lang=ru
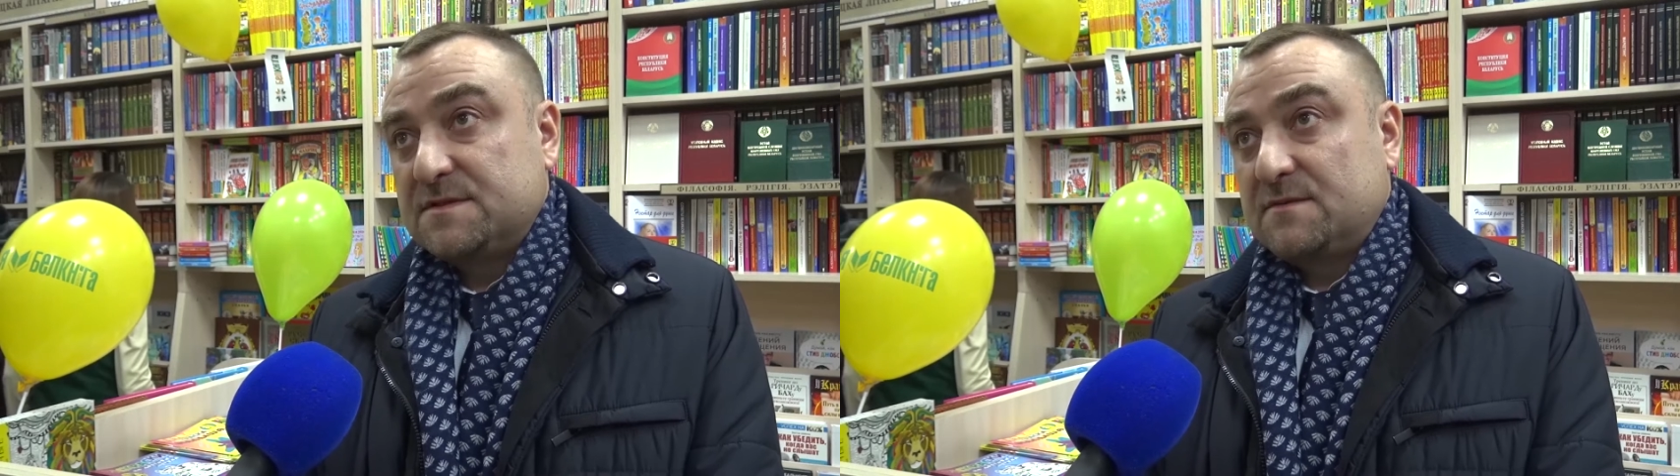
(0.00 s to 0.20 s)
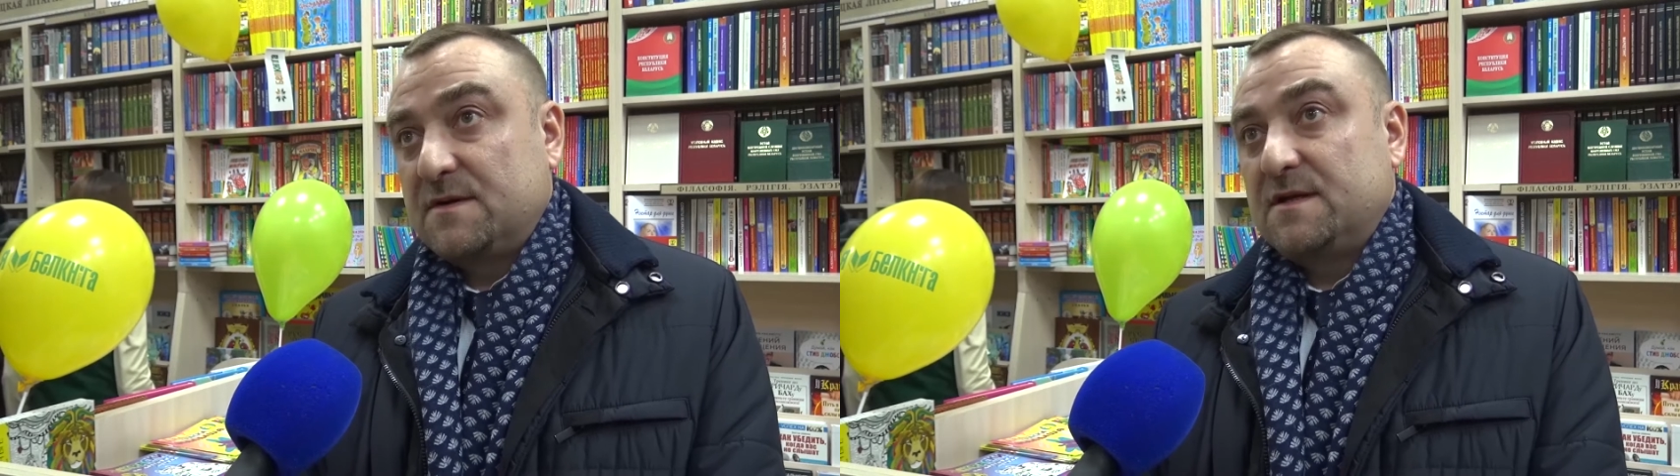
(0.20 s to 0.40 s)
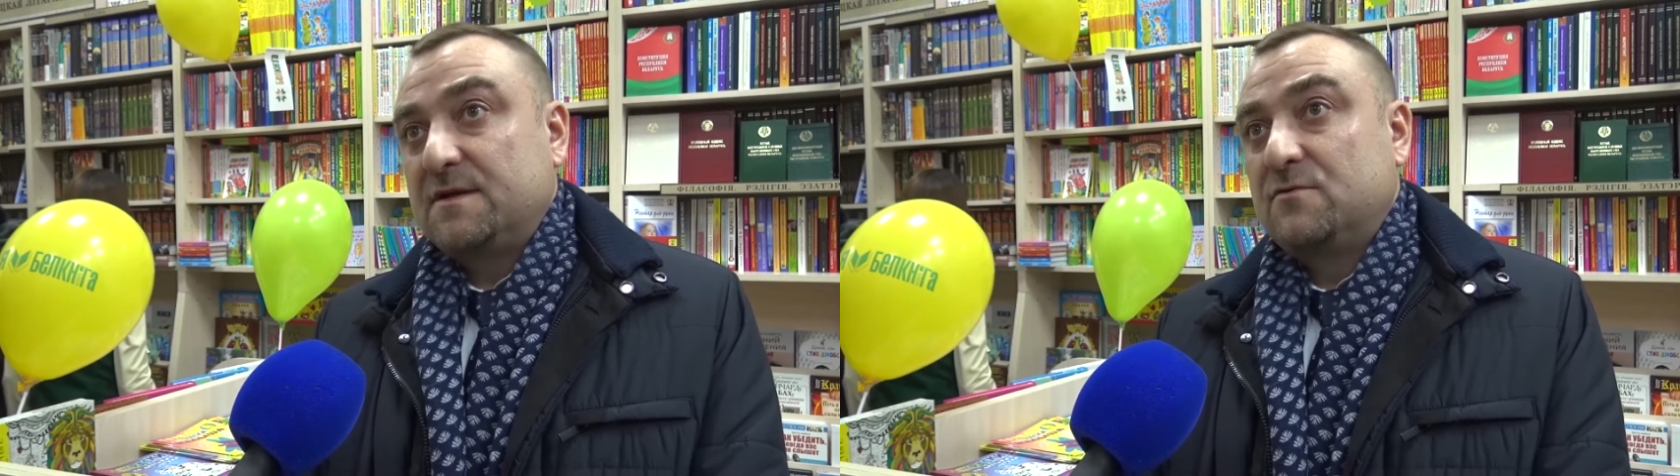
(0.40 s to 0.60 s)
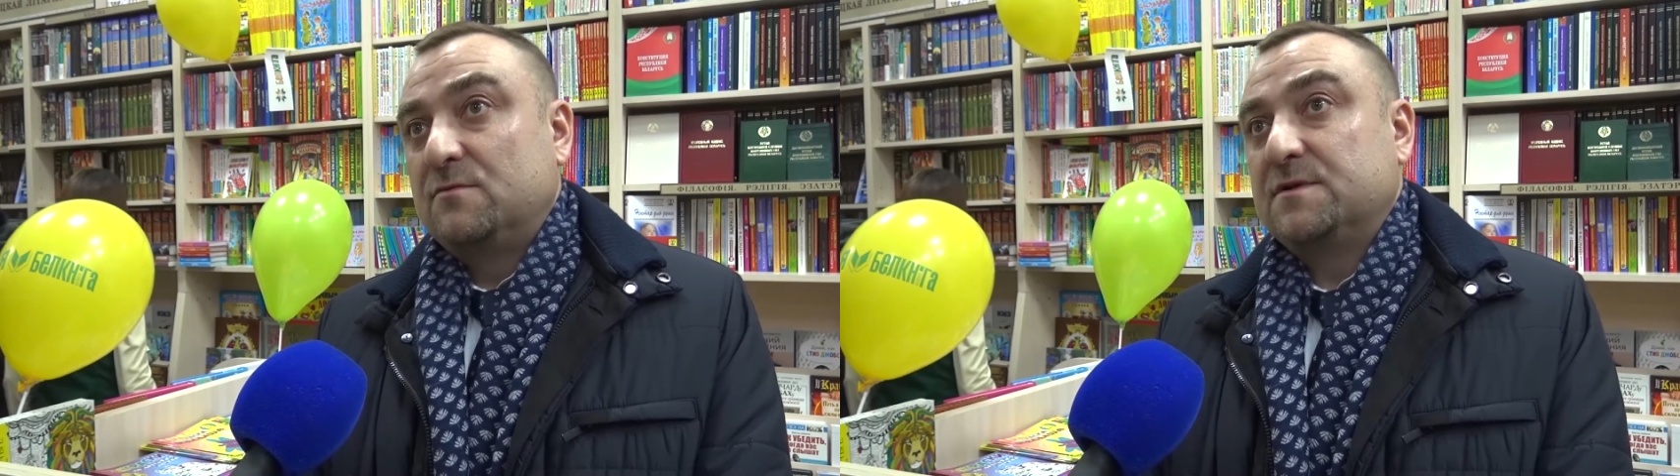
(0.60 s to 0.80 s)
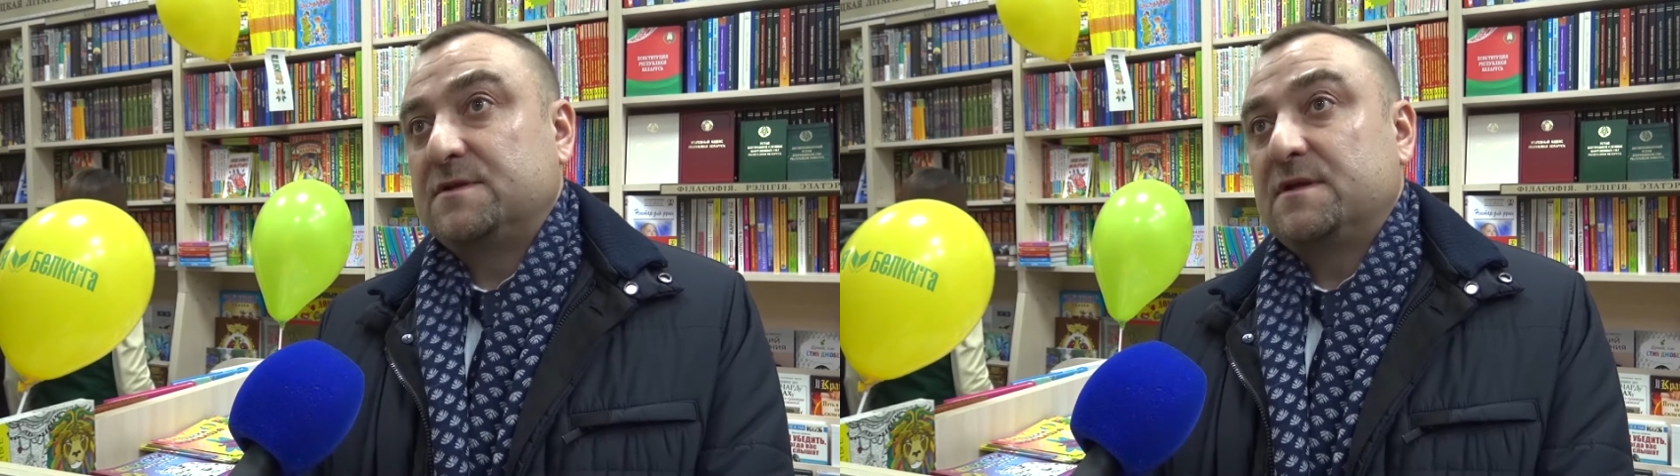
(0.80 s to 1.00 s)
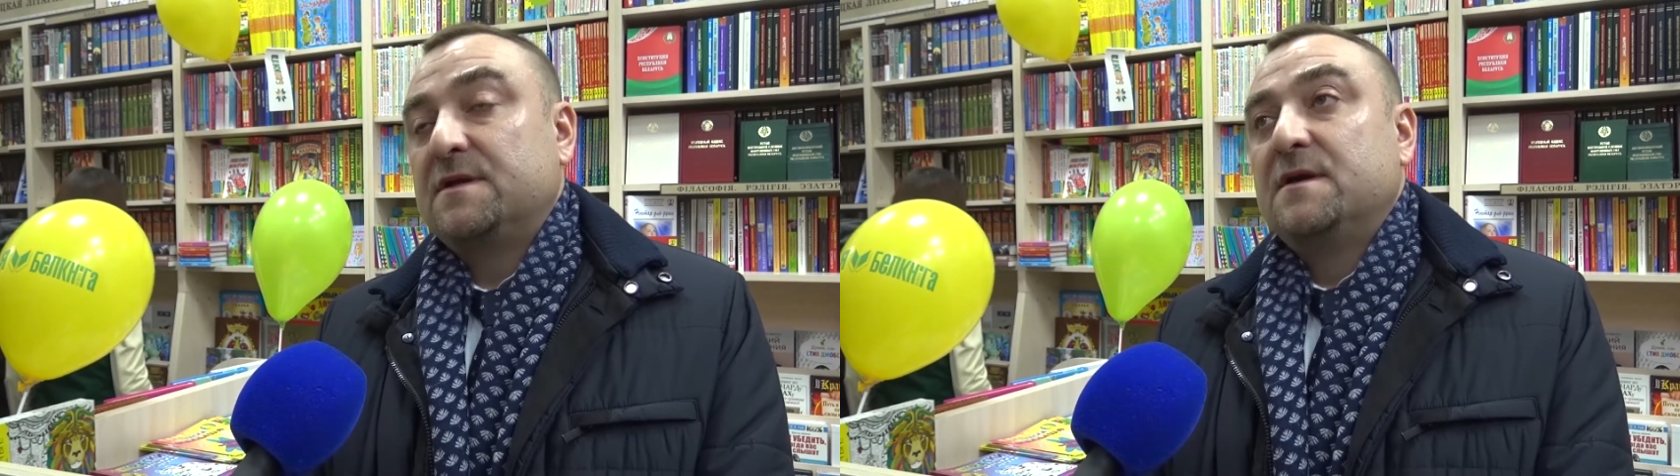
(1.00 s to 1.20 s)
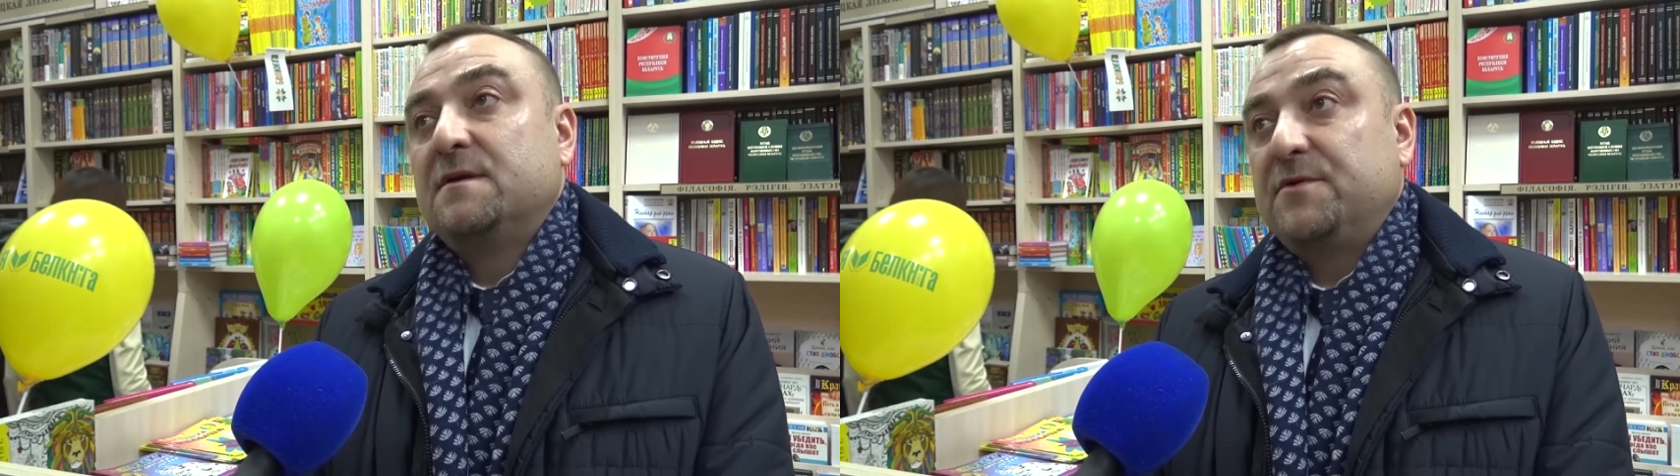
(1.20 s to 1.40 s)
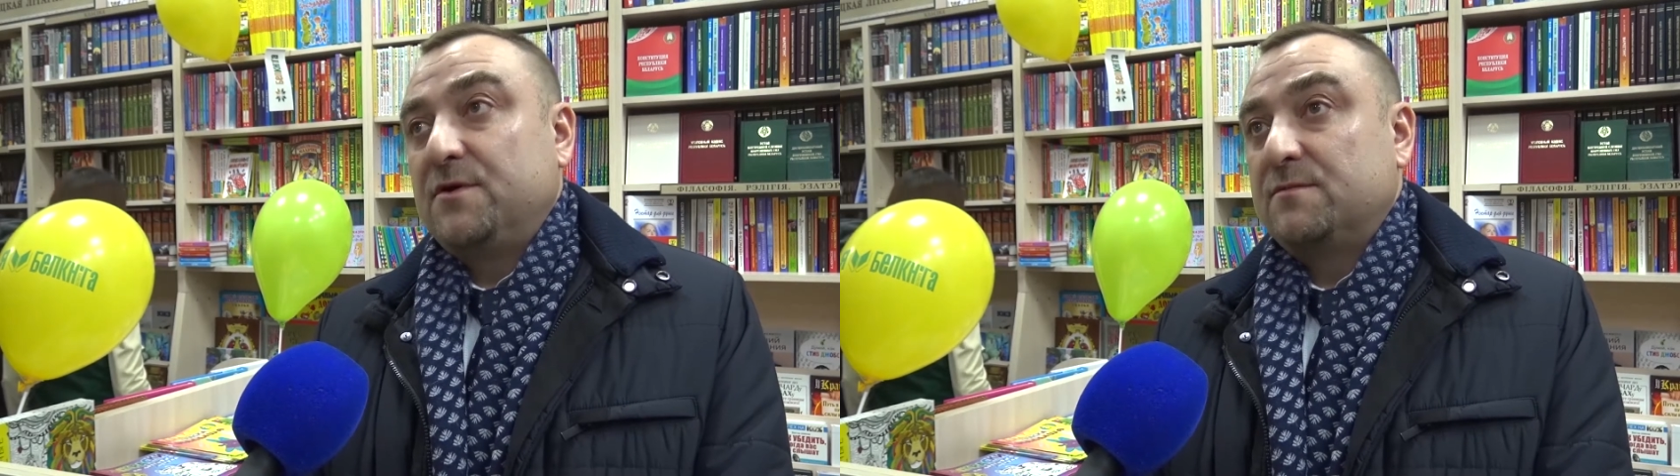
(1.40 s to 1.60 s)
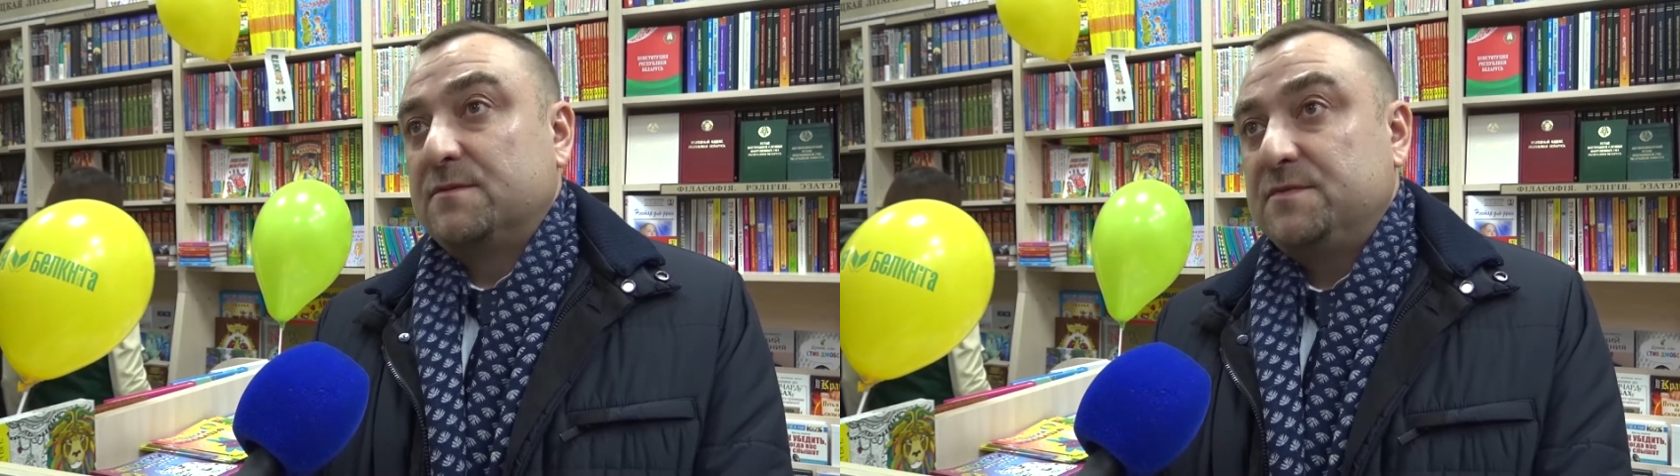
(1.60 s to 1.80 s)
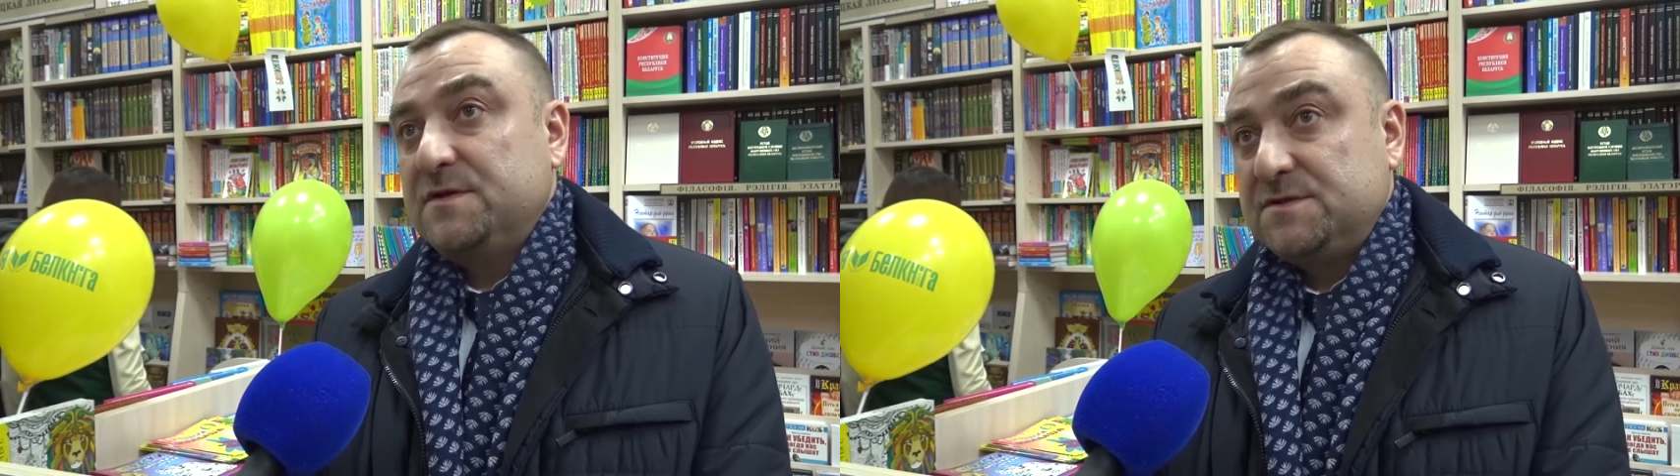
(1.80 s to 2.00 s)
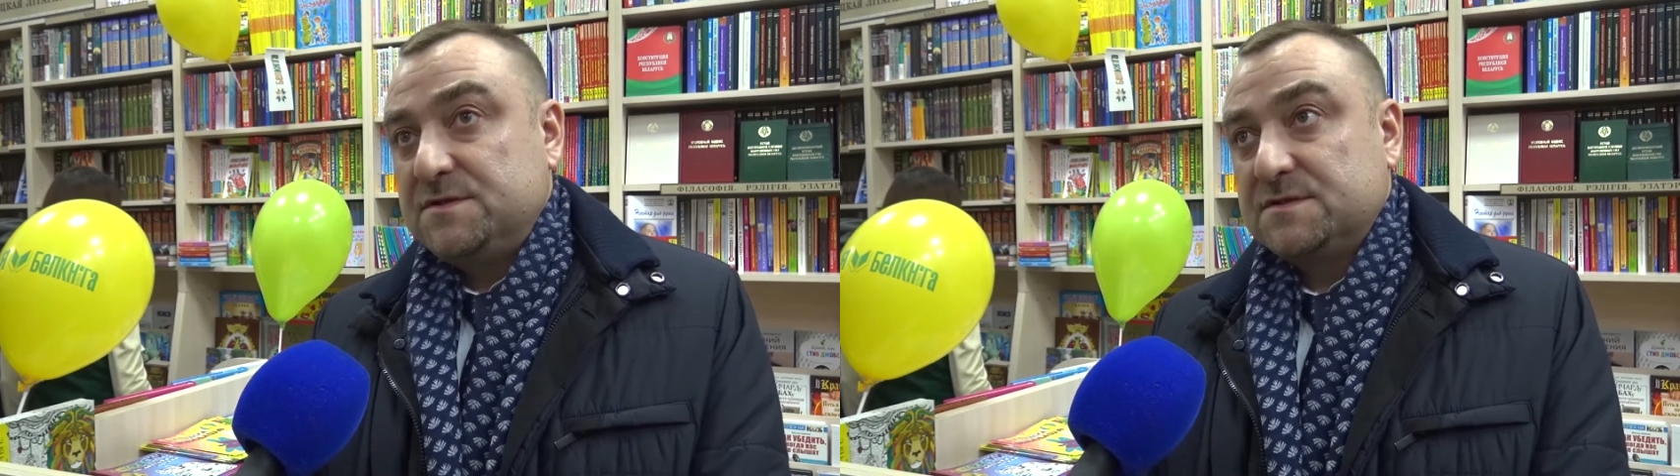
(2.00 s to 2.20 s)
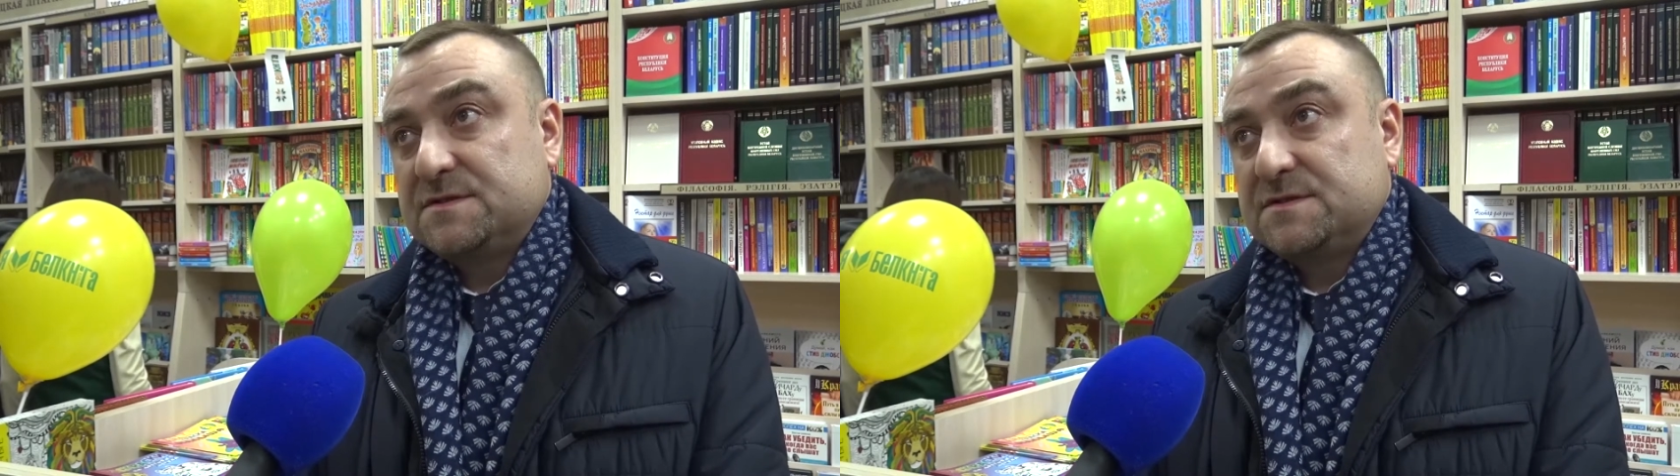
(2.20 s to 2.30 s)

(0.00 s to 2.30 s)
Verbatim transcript: с нормальной комнатой приема пищи,